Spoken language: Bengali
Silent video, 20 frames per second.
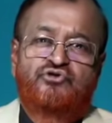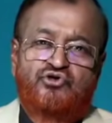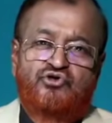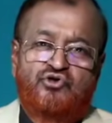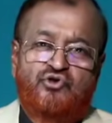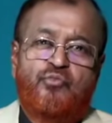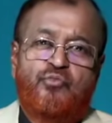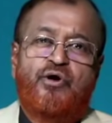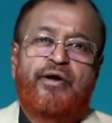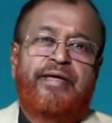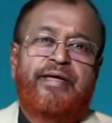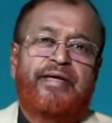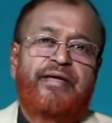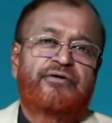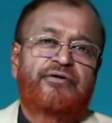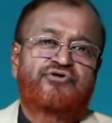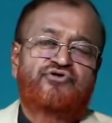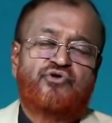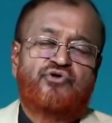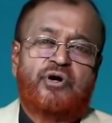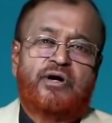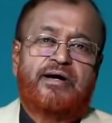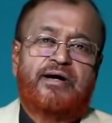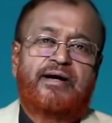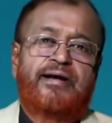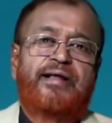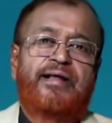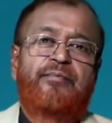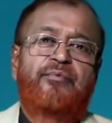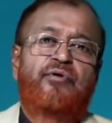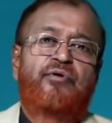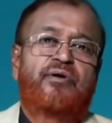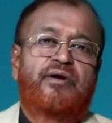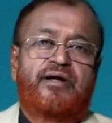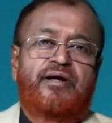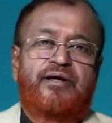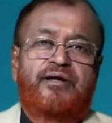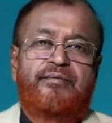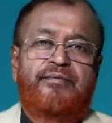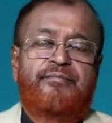সময়ে সকালে এবং
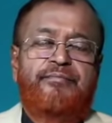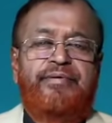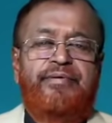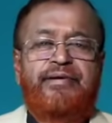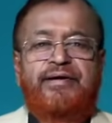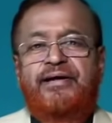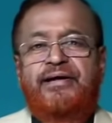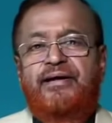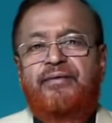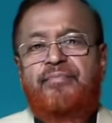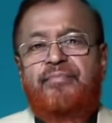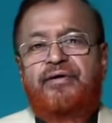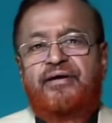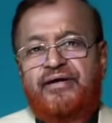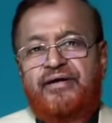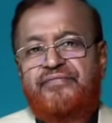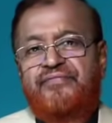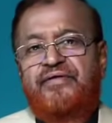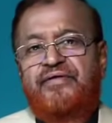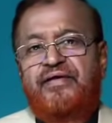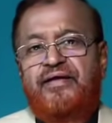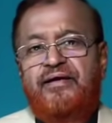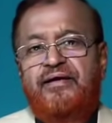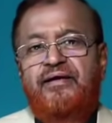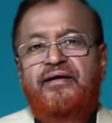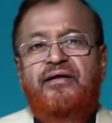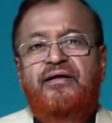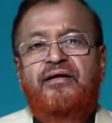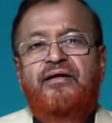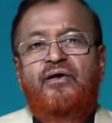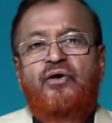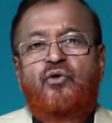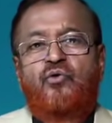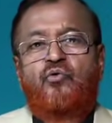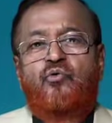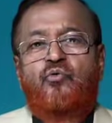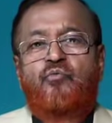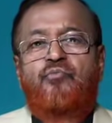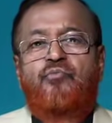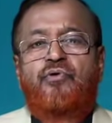বিকালে বা রাতে
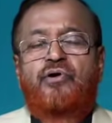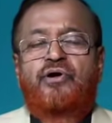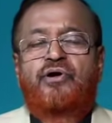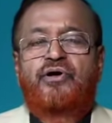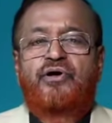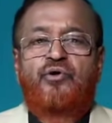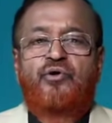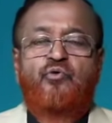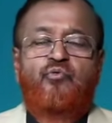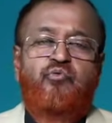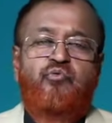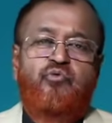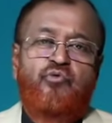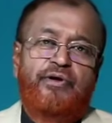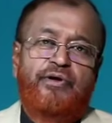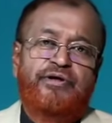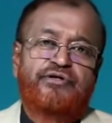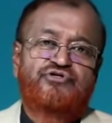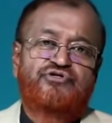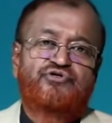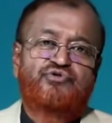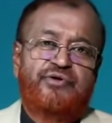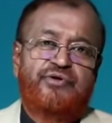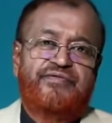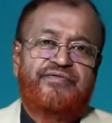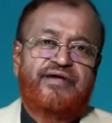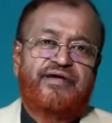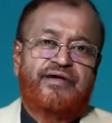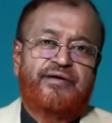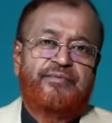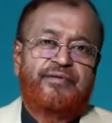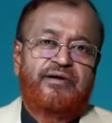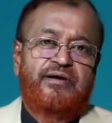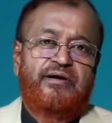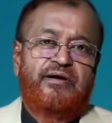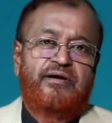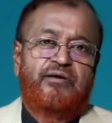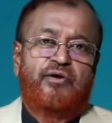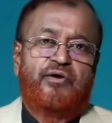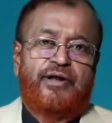কমপক্ষে উপর হয়ে শুয়ে থাকবেন
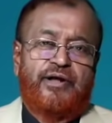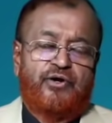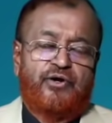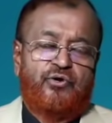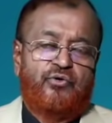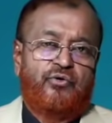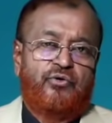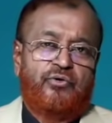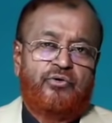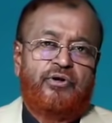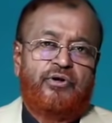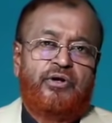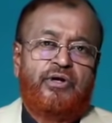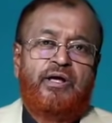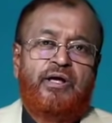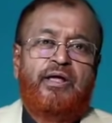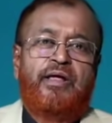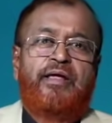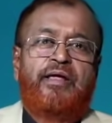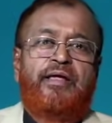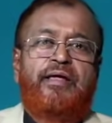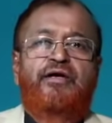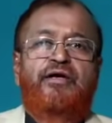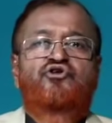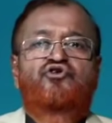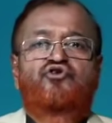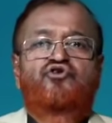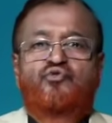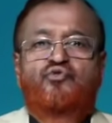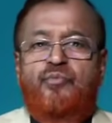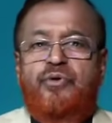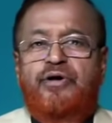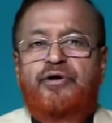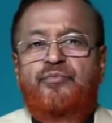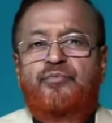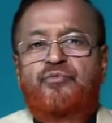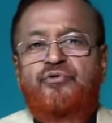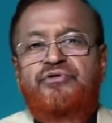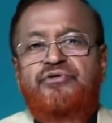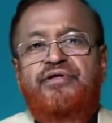অনেকক্ষণ এই সময়ের
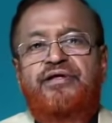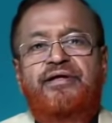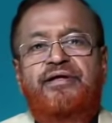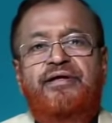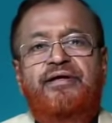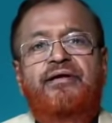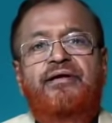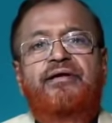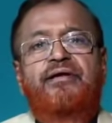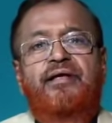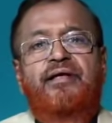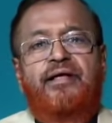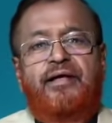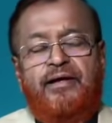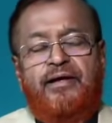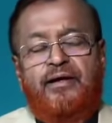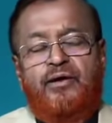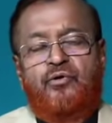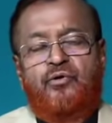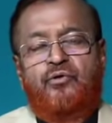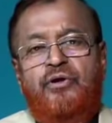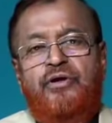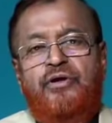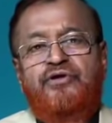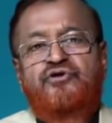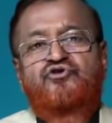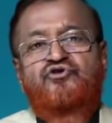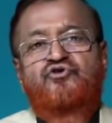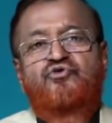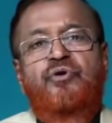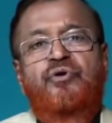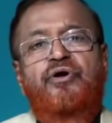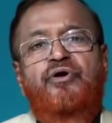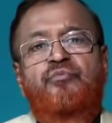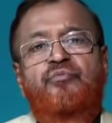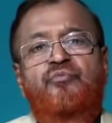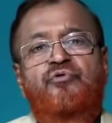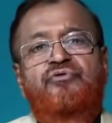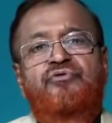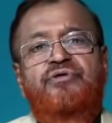মধ্যে হ্যাঁ এই সময়ের
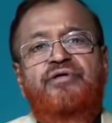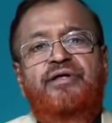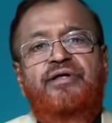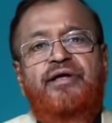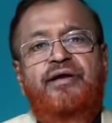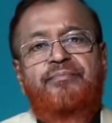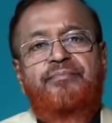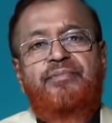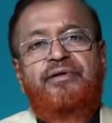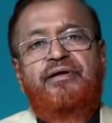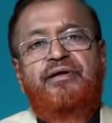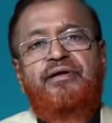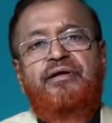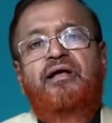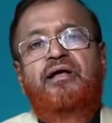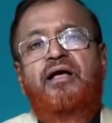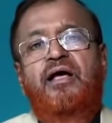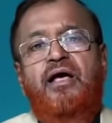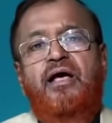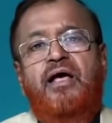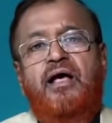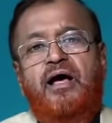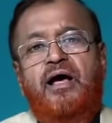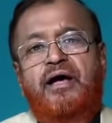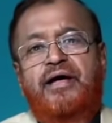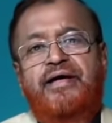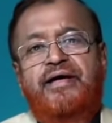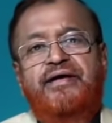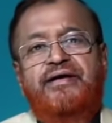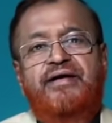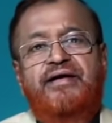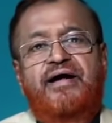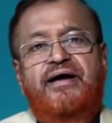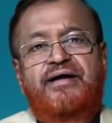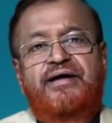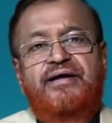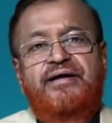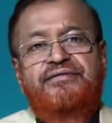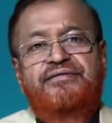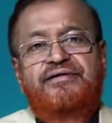আচ্ছা। মধ্যে আপনি আগেই
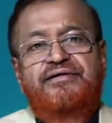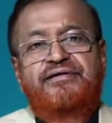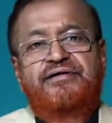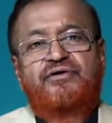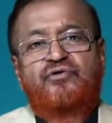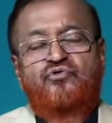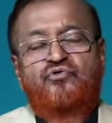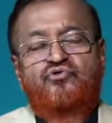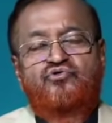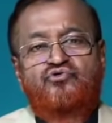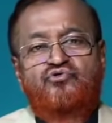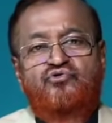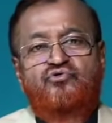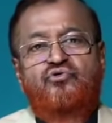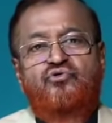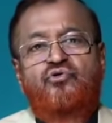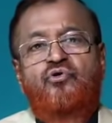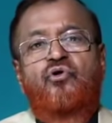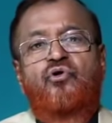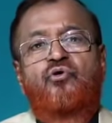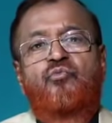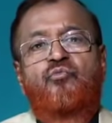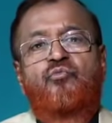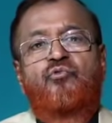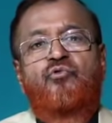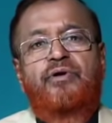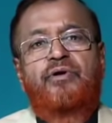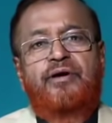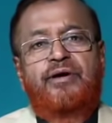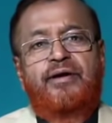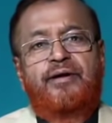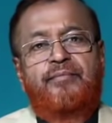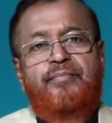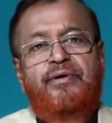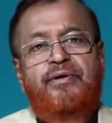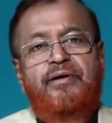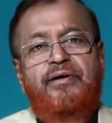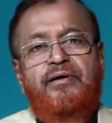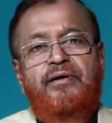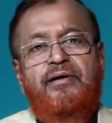নারকেলের তেল রসুন গরম করে
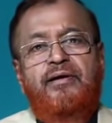রাখবেন